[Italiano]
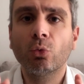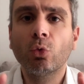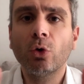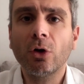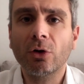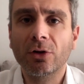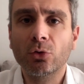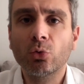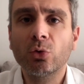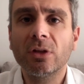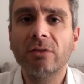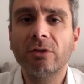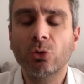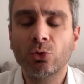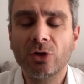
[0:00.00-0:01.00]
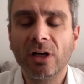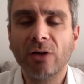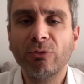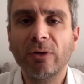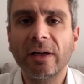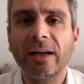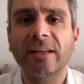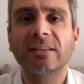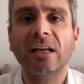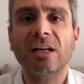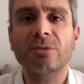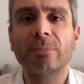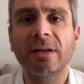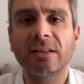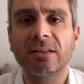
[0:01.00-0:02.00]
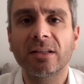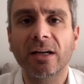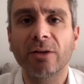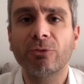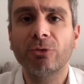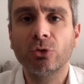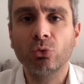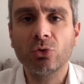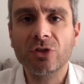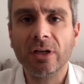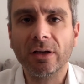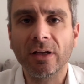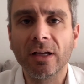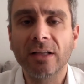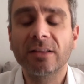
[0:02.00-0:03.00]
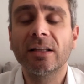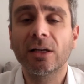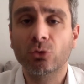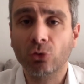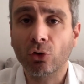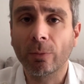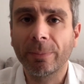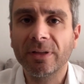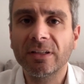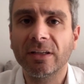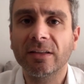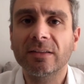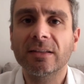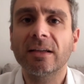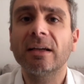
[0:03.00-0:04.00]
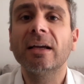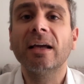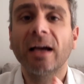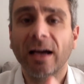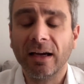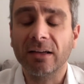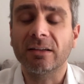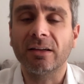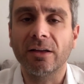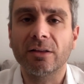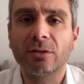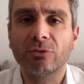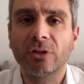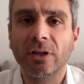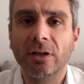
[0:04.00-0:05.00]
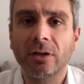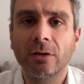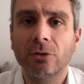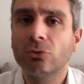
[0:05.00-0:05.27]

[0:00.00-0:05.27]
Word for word: Quello che tu devi riuscire a fare è trasmettere fiducia della tua competenza al cliente finale.